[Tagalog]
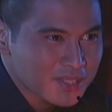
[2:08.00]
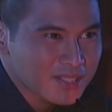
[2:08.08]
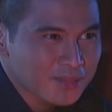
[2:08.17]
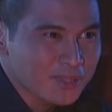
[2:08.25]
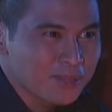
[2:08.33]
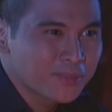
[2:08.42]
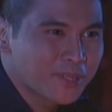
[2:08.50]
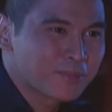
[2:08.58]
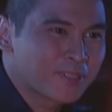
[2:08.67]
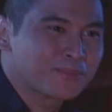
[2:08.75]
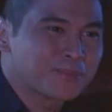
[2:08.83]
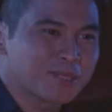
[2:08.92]
businessman ang
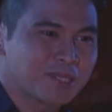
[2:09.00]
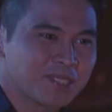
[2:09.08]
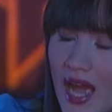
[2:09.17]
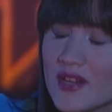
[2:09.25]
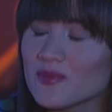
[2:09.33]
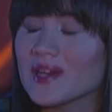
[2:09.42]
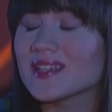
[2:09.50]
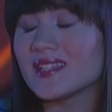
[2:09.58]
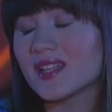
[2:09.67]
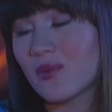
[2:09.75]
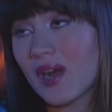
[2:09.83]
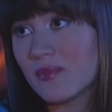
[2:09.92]
boyfriend ko eh. Ano bang
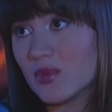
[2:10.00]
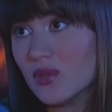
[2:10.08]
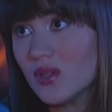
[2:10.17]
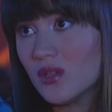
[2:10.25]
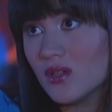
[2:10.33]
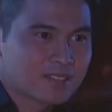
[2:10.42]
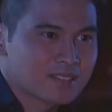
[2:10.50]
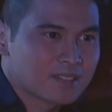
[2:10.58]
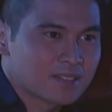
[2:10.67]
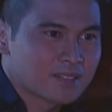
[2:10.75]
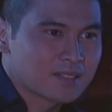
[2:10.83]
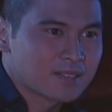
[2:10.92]
ginawa mo?
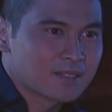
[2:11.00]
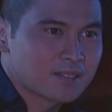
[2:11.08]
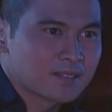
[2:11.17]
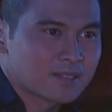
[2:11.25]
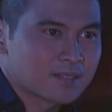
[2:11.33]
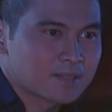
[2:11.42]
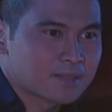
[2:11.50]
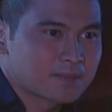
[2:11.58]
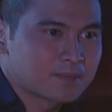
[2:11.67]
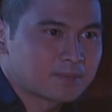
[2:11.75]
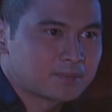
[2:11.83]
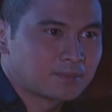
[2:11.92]
Sigurado ko hindi
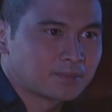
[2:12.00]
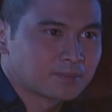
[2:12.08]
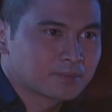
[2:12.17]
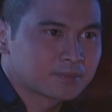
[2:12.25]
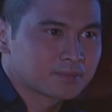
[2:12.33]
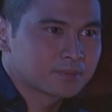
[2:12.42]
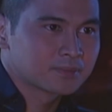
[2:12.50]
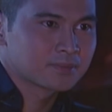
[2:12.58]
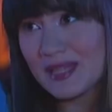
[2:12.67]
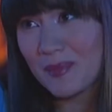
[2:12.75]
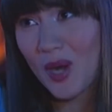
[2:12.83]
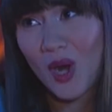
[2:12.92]
ka nagtrabaho dahil
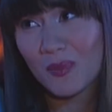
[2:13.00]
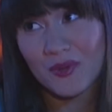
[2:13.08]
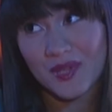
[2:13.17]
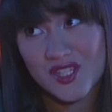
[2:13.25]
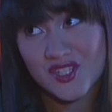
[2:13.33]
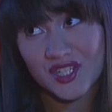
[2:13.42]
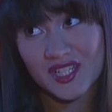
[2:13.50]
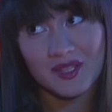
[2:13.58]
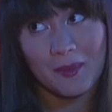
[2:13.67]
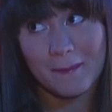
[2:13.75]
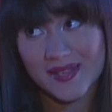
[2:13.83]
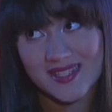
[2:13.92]
hindi pa operational
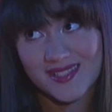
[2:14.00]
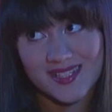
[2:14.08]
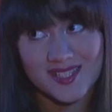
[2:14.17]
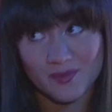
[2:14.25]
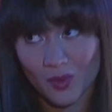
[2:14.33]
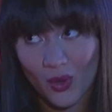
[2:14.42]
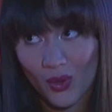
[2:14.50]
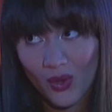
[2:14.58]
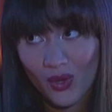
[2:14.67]
yung business mo.